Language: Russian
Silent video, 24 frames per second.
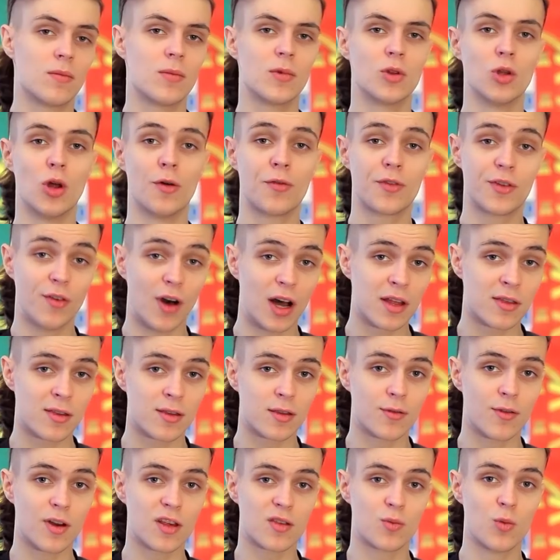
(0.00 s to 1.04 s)
Но в
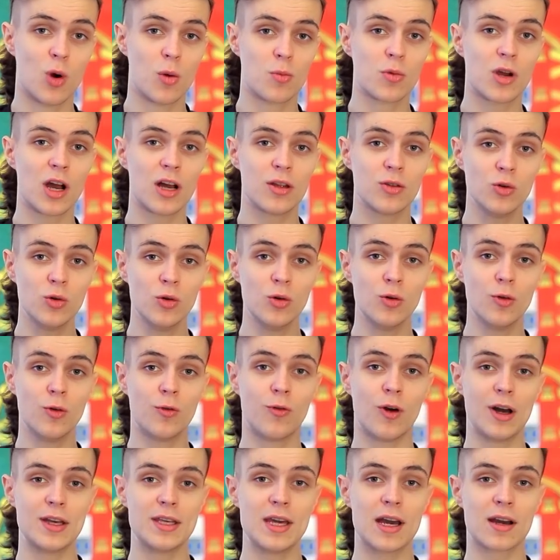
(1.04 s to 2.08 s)
28 году
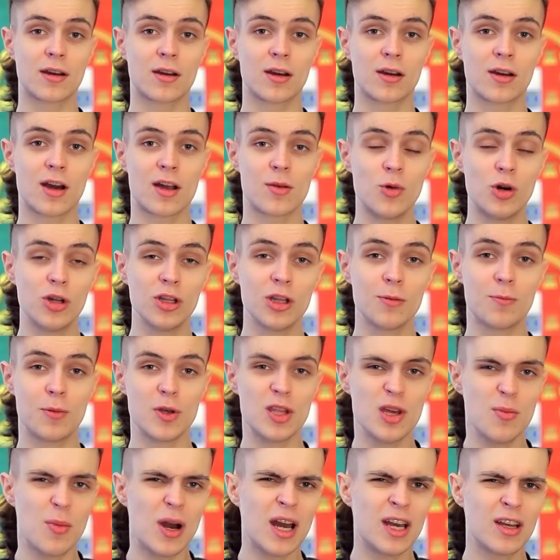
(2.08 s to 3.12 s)
вояка Кармоне
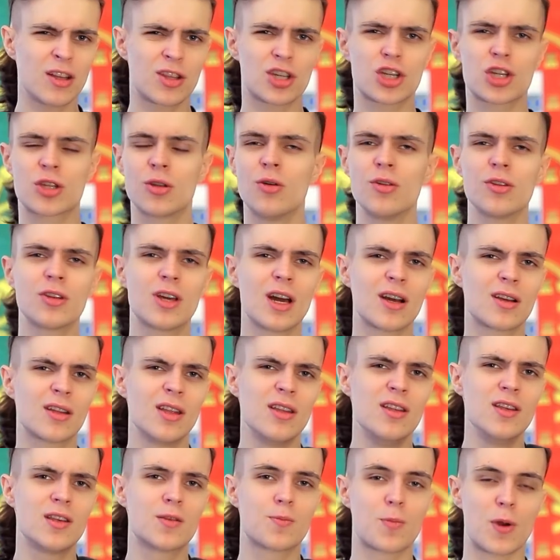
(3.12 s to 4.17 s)
понимает, что он как-то
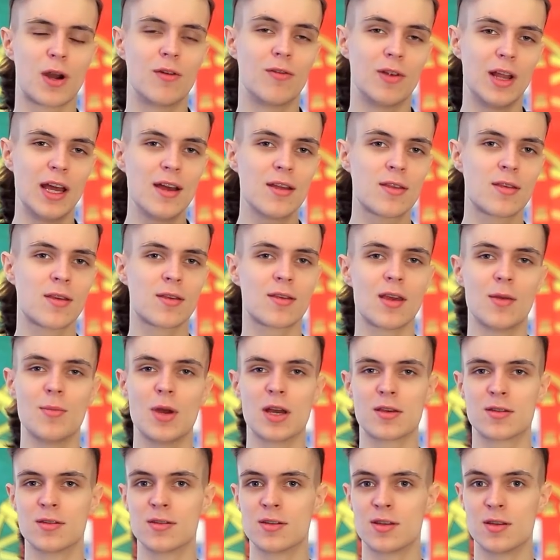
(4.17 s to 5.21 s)
не справляется с
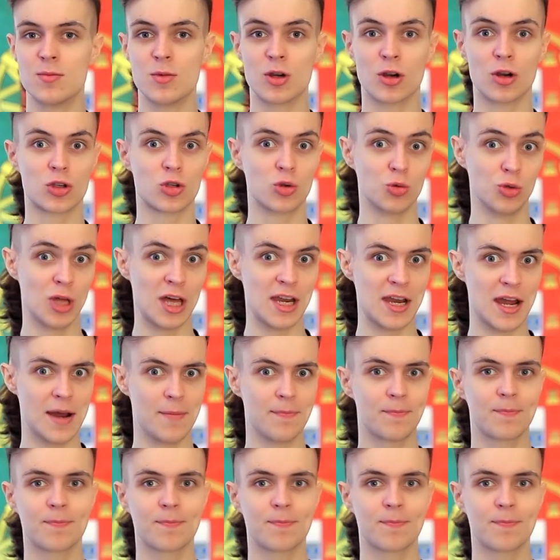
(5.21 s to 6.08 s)
обязанностями государя